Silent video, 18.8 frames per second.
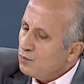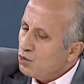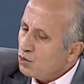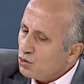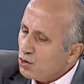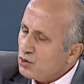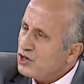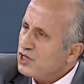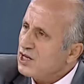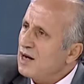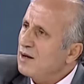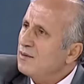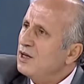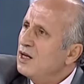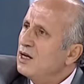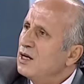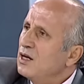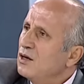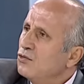Bütün
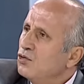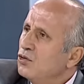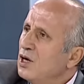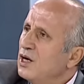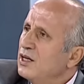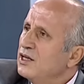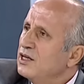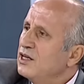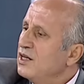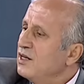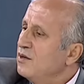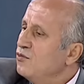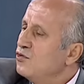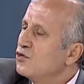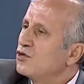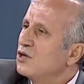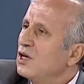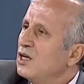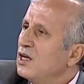camilere Kur'an-ı
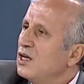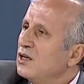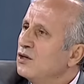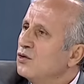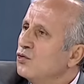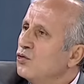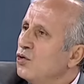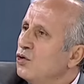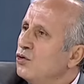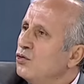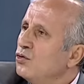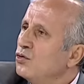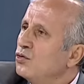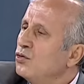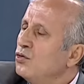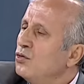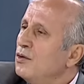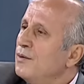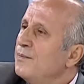Kerim nüshalarını
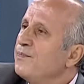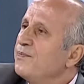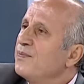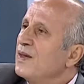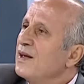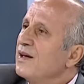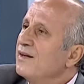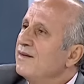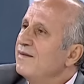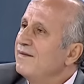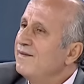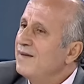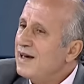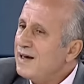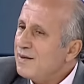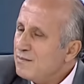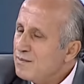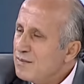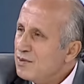koydurttu
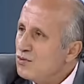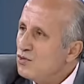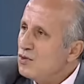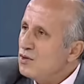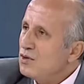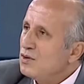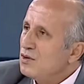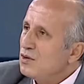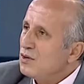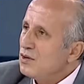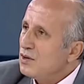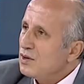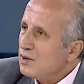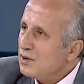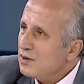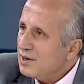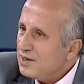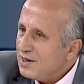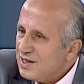ve
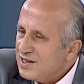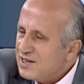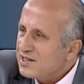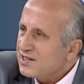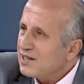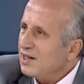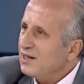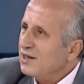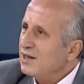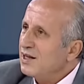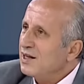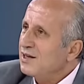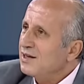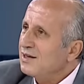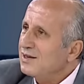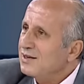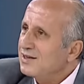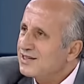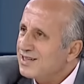
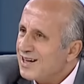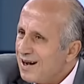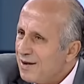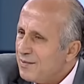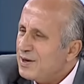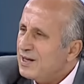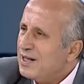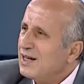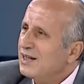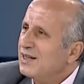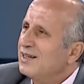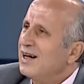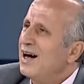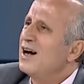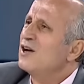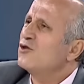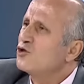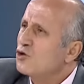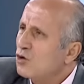insanları camide
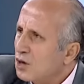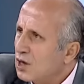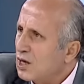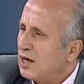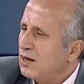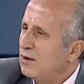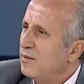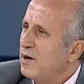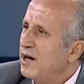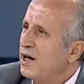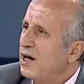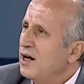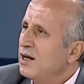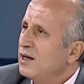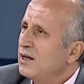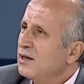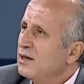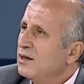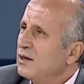daha çok kalmaya,
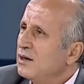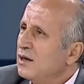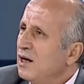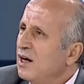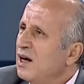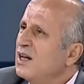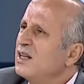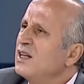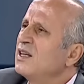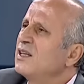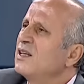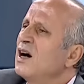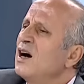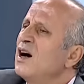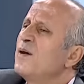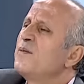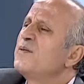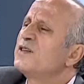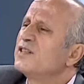
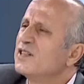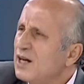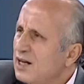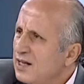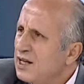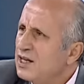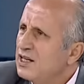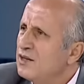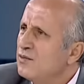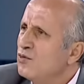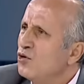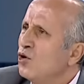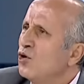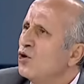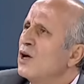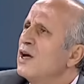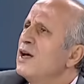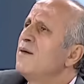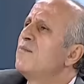adeta hapishane gibi
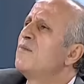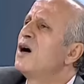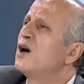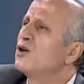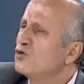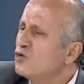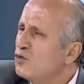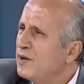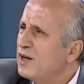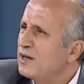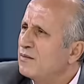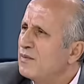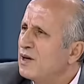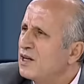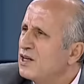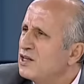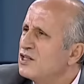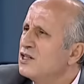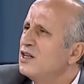oraya mahkum
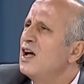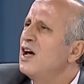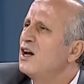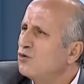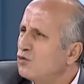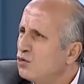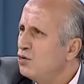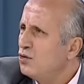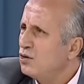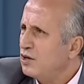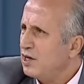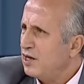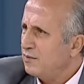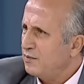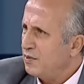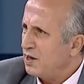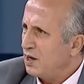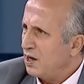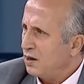etmek için her türlü
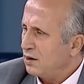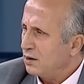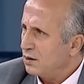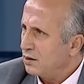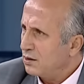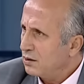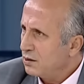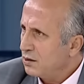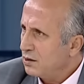tedbiri aldı.